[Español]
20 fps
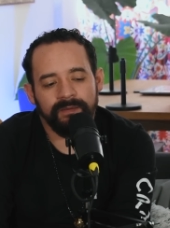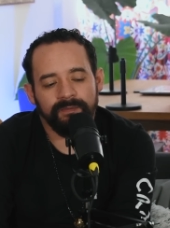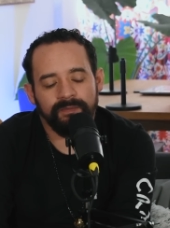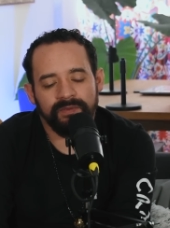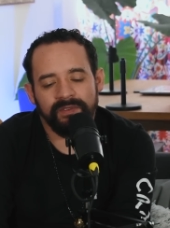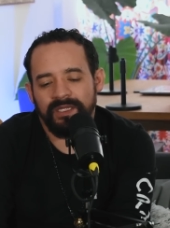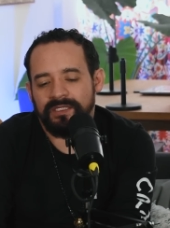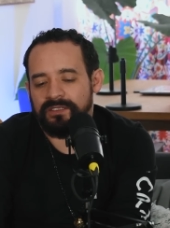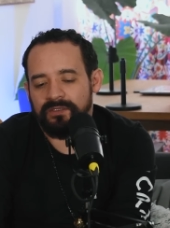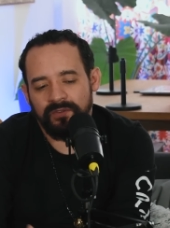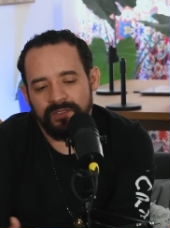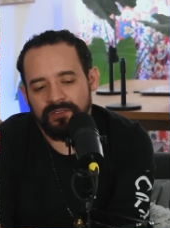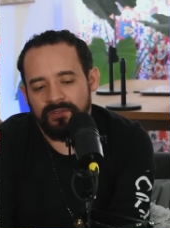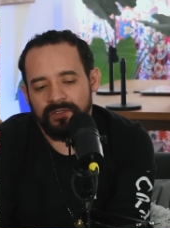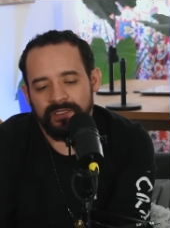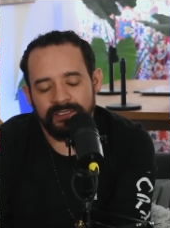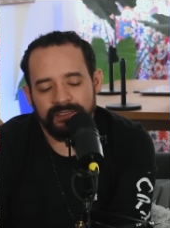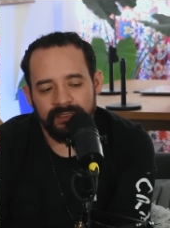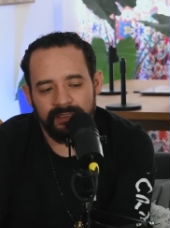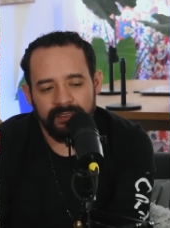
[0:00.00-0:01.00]
por la situación
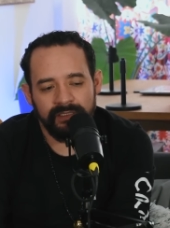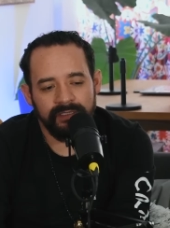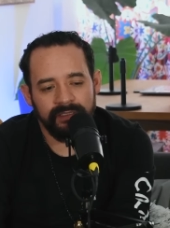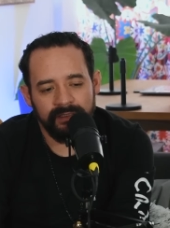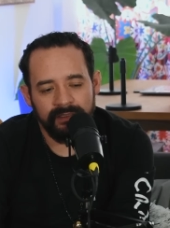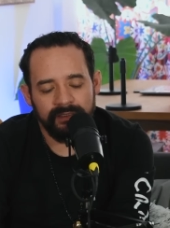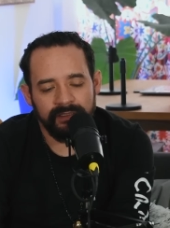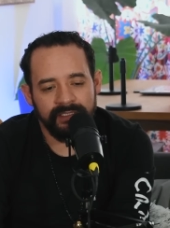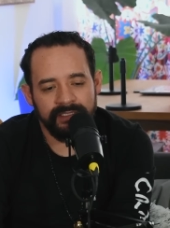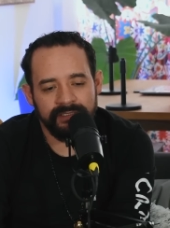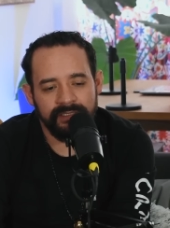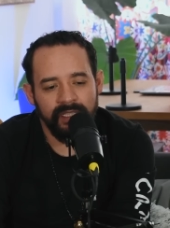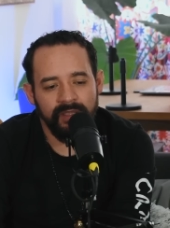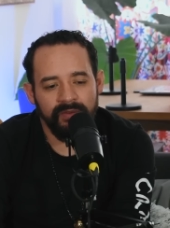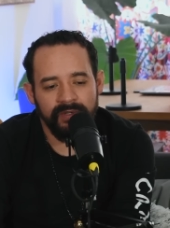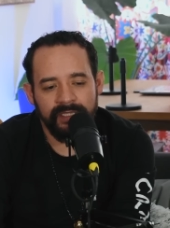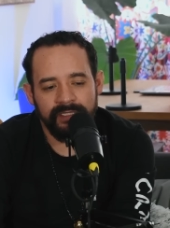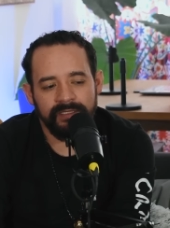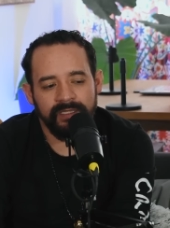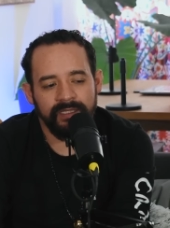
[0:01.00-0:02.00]
que, está
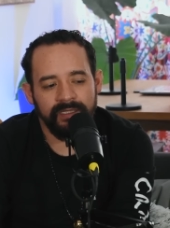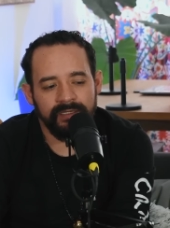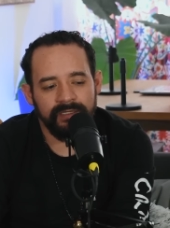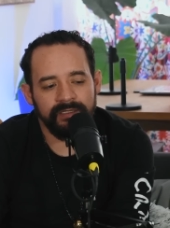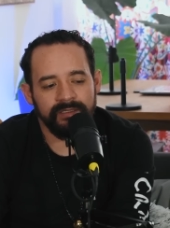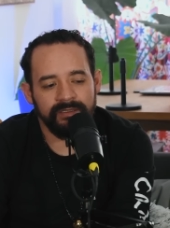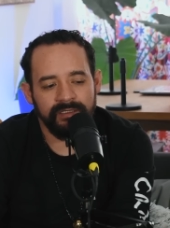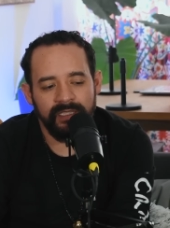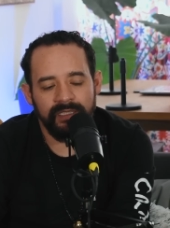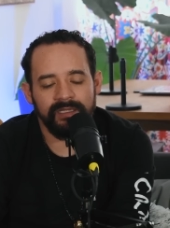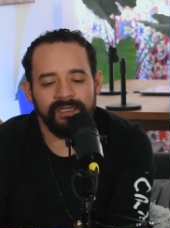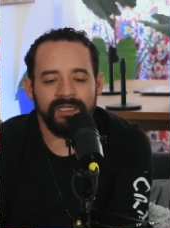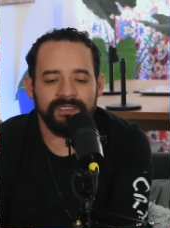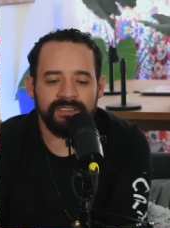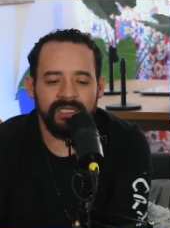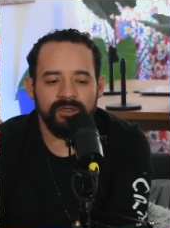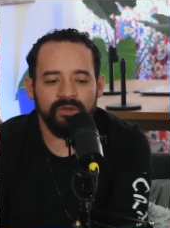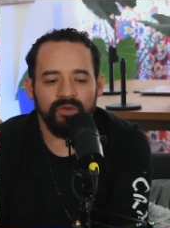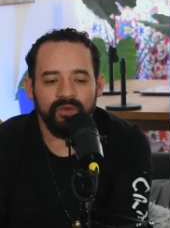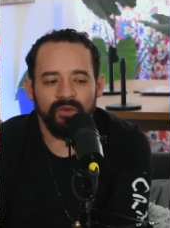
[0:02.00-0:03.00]
ahorita, que ya la
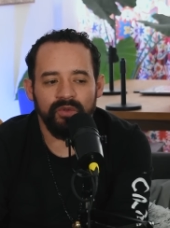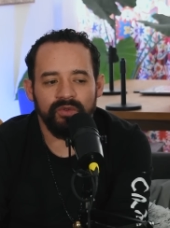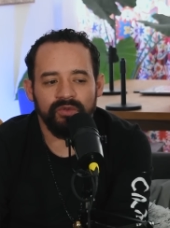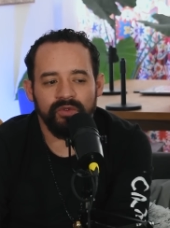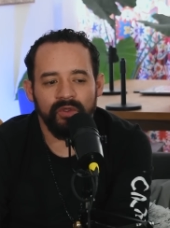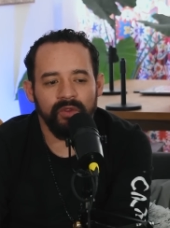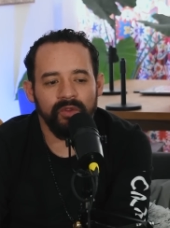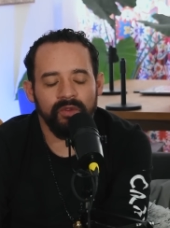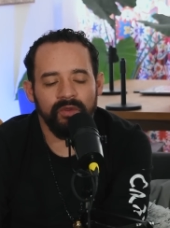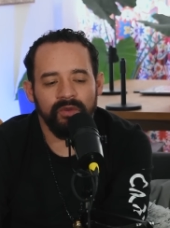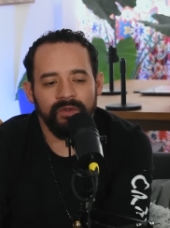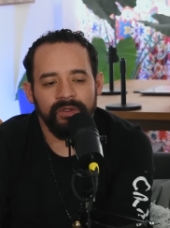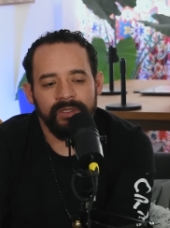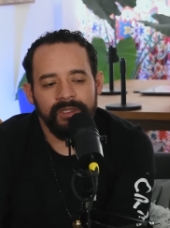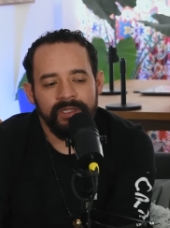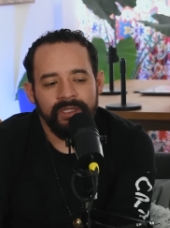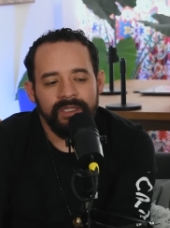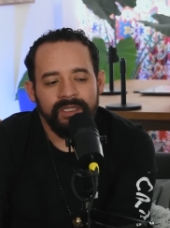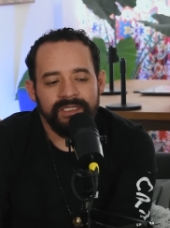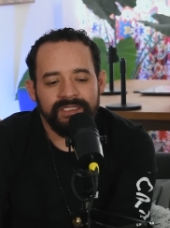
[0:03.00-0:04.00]
salud, todo,
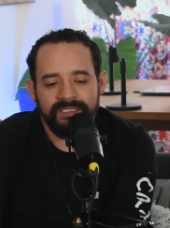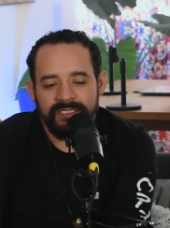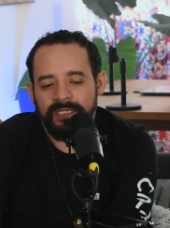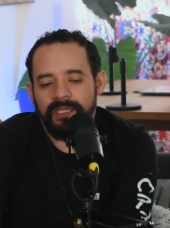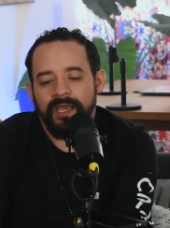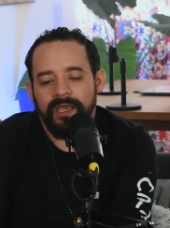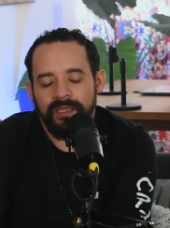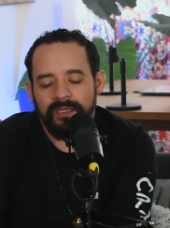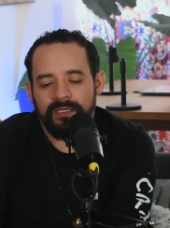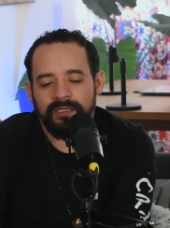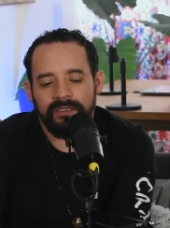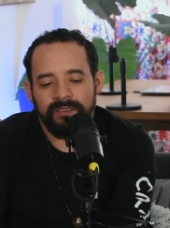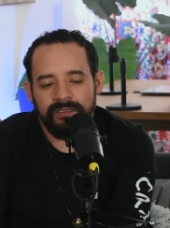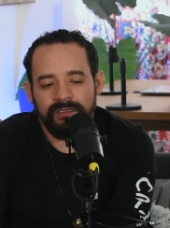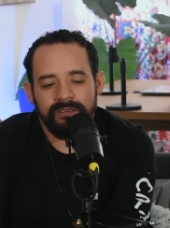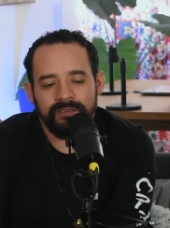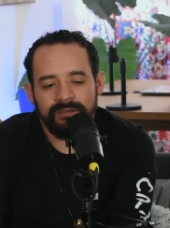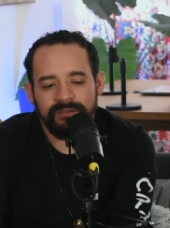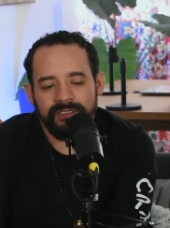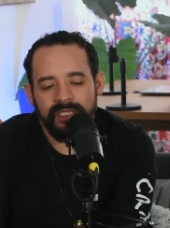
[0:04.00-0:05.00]
sí
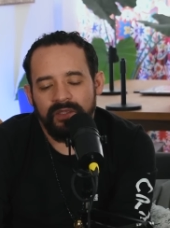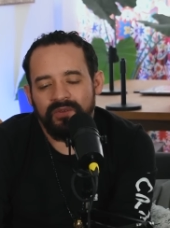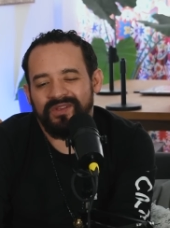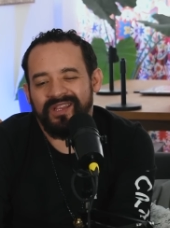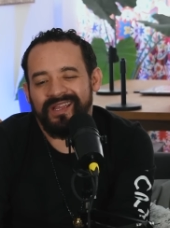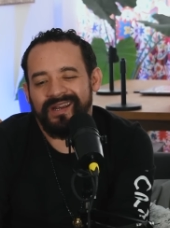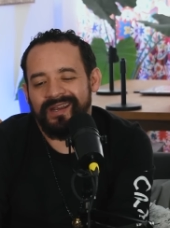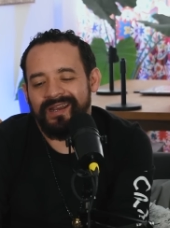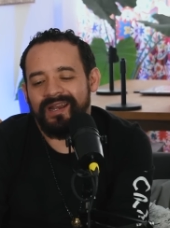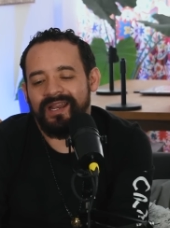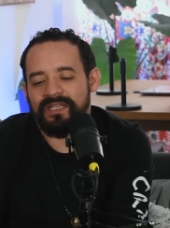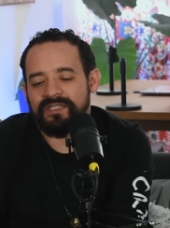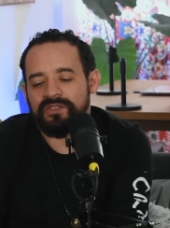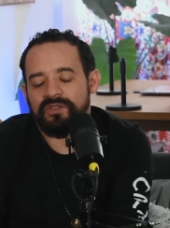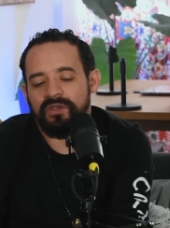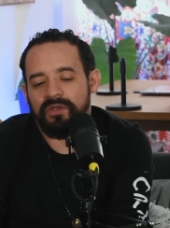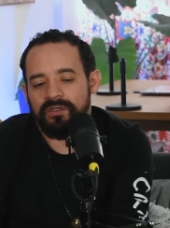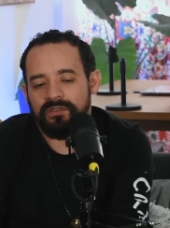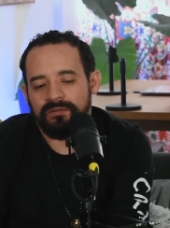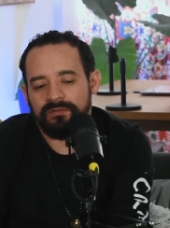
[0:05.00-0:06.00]
hay, sí hay una
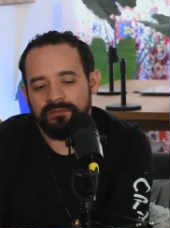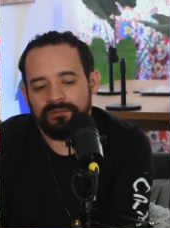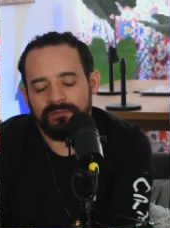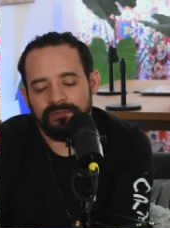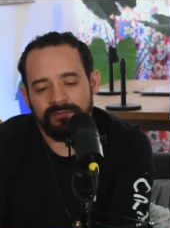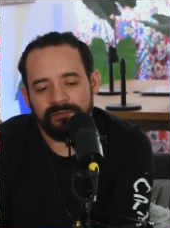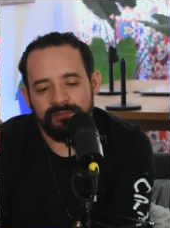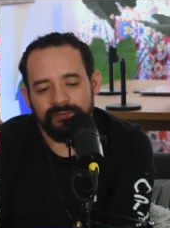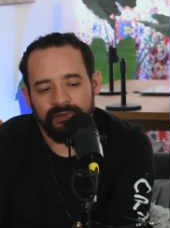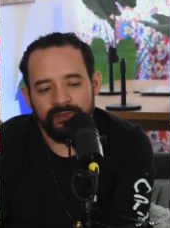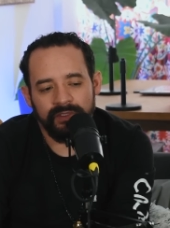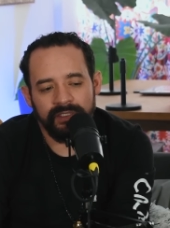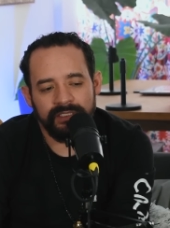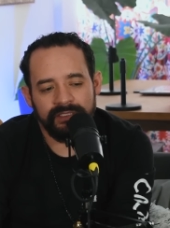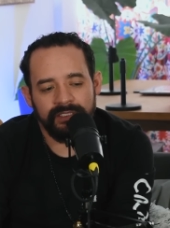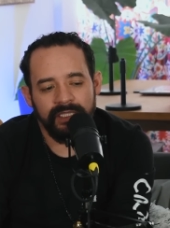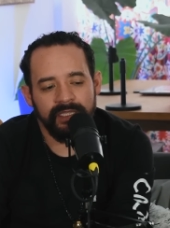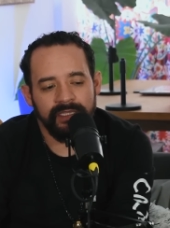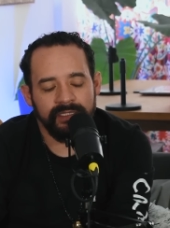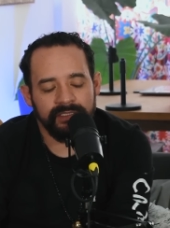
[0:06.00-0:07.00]
relación, porque
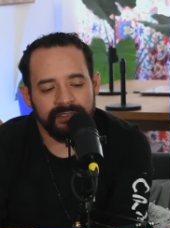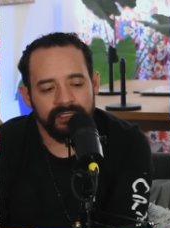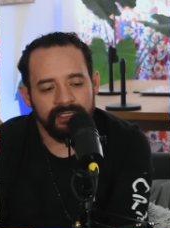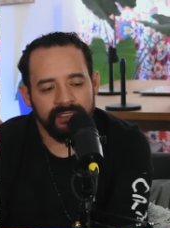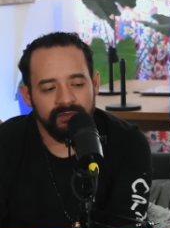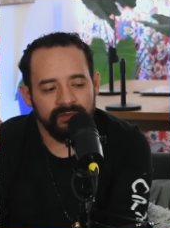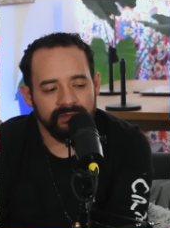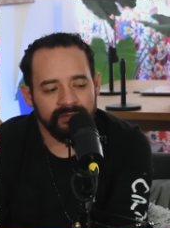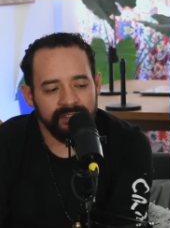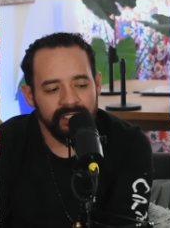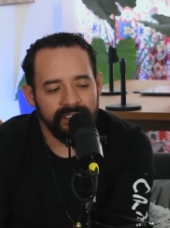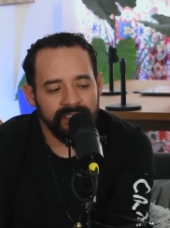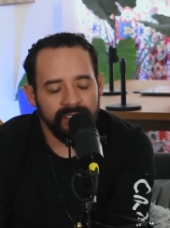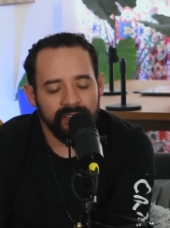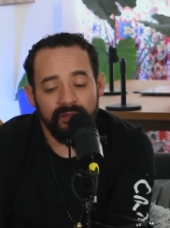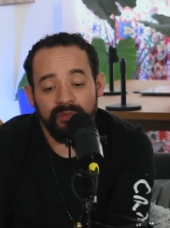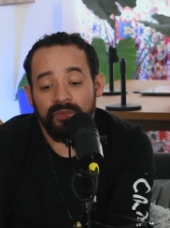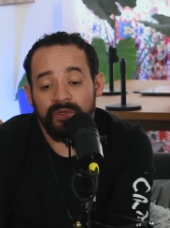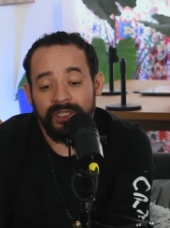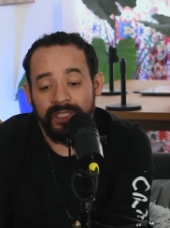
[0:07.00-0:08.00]
sí hay que estar en constante
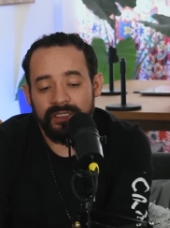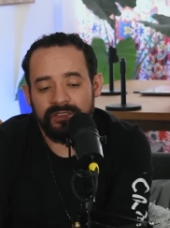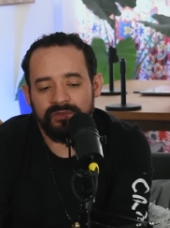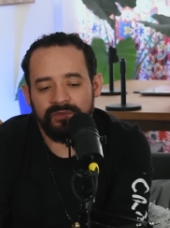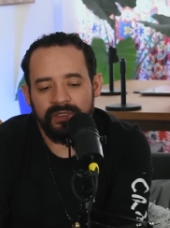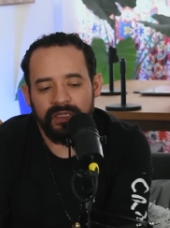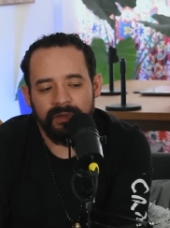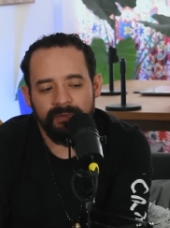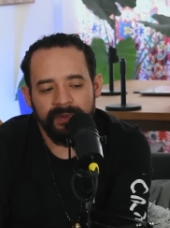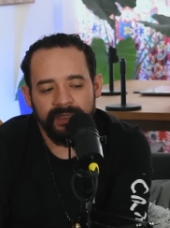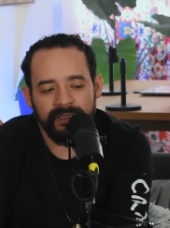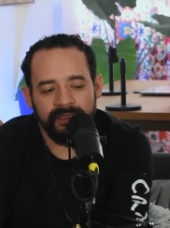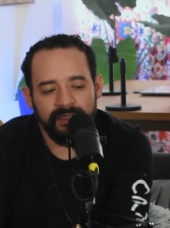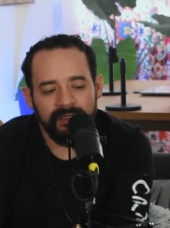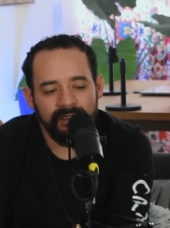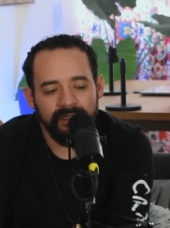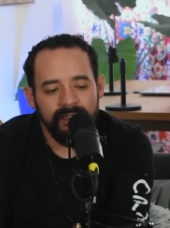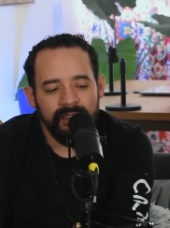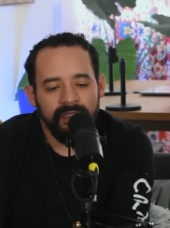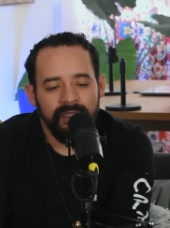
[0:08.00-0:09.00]
comunicación de repente,